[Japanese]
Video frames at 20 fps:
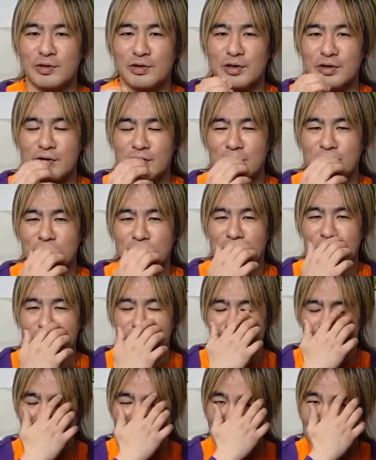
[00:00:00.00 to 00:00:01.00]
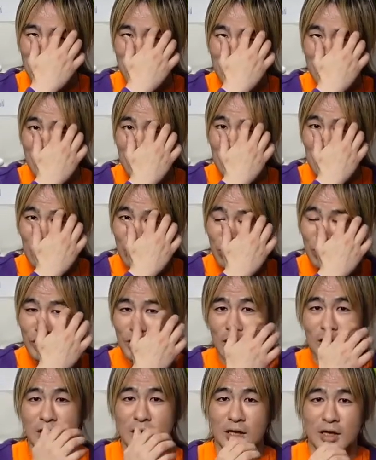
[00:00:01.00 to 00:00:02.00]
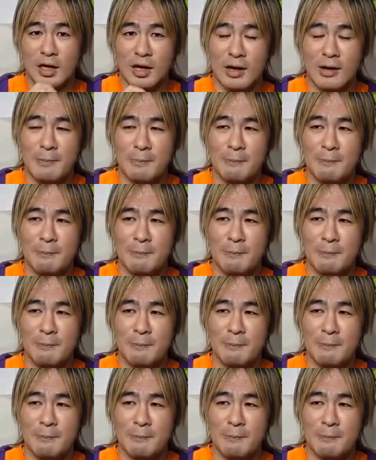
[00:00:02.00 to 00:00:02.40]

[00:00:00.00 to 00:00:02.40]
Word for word: ていうことになってて、